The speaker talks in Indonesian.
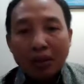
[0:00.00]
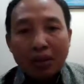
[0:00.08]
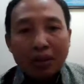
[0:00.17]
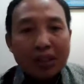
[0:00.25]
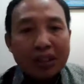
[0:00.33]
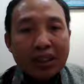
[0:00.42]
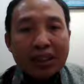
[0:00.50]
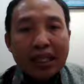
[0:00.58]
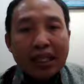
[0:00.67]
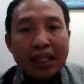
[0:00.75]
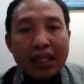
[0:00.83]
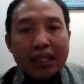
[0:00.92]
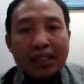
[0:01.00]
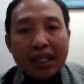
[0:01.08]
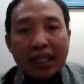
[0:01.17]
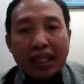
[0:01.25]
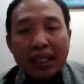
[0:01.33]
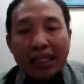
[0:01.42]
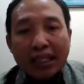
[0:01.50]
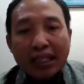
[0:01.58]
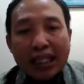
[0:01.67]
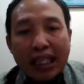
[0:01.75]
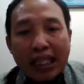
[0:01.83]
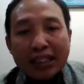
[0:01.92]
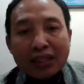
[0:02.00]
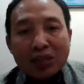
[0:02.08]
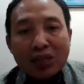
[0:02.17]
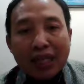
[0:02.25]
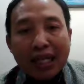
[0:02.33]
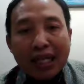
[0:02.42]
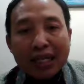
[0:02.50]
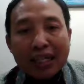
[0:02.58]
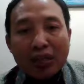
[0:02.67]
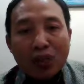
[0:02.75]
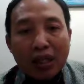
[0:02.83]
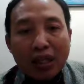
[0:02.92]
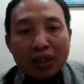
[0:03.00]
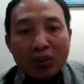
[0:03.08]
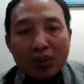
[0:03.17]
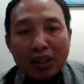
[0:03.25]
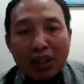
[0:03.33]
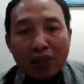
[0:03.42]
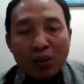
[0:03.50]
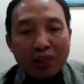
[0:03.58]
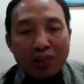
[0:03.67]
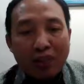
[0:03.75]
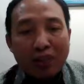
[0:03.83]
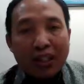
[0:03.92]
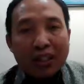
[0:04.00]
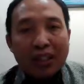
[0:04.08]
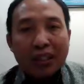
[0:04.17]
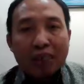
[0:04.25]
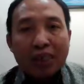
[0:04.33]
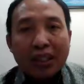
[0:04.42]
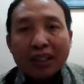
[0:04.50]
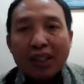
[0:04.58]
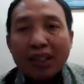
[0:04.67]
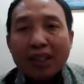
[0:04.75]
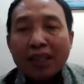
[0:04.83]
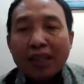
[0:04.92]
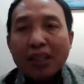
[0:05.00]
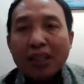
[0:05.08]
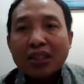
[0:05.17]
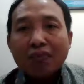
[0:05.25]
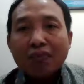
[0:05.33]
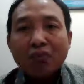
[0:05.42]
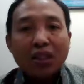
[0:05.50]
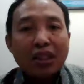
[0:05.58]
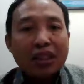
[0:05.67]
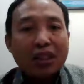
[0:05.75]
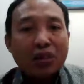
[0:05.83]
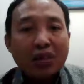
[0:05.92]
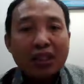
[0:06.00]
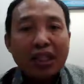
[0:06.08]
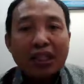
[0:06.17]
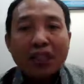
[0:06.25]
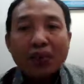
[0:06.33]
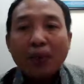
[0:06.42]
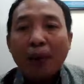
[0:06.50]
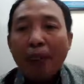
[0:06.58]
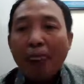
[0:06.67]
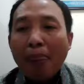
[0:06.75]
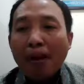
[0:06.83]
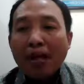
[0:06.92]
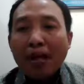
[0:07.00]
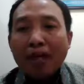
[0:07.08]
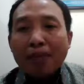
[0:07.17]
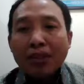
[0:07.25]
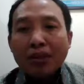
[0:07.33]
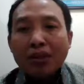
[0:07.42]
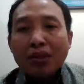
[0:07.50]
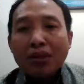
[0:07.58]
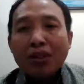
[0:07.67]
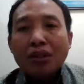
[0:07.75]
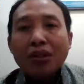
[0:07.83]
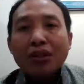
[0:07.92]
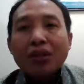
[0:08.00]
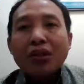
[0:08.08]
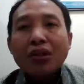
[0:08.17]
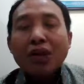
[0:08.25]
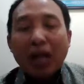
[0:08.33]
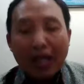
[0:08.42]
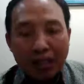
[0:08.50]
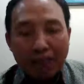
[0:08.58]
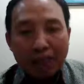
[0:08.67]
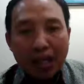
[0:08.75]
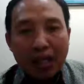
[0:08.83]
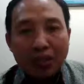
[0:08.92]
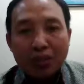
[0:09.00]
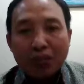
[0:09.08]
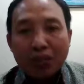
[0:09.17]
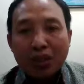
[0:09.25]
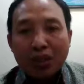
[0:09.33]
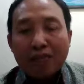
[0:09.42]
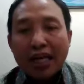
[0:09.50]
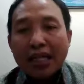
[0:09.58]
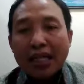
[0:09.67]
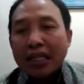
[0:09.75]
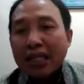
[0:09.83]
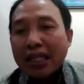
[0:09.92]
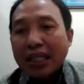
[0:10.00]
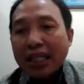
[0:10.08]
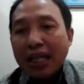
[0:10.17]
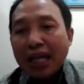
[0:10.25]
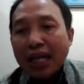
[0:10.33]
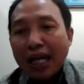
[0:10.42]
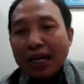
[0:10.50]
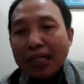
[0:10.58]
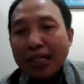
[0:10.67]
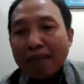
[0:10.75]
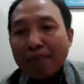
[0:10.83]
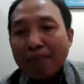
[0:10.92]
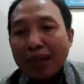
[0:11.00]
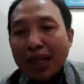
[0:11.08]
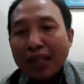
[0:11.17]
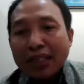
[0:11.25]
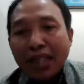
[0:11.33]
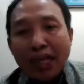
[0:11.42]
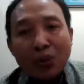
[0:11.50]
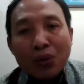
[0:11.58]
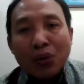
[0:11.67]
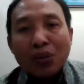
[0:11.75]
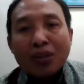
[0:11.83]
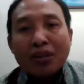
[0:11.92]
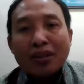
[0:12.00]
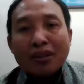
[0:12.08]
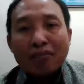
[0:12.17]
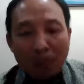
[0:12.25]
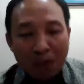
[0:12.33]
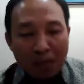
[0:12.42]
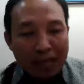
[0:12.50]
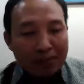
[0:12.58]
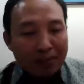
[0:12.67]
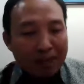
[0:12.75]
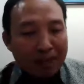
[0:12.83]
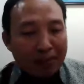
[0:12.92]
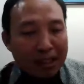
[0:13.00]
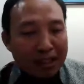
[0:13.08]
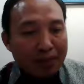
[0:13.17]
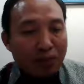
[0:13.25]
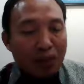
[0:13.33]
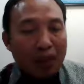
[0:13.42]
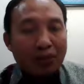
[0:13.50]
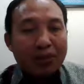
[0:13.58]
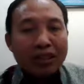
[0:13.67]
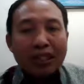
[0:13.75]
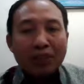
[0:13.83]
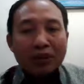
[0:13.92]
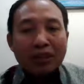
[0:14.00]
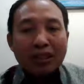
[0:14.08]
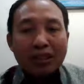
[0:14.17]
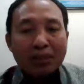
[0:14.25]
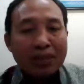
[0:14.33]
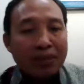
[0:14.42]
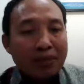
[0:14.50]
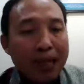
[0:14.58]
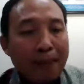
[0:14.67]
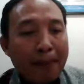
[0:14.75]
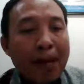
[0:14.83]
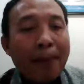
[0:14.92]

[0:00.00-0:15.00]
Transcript: peserta yang saya lihat sudah hadir 235 partisipan yang tidak bisa saya sebutkan satu persatu. Ada Pak Joko Lelono, ada Pak Agus Budiman, ada Pak Saud. Mohon maaf tidak bisa nyebut satu persatu nih teman-teman lama.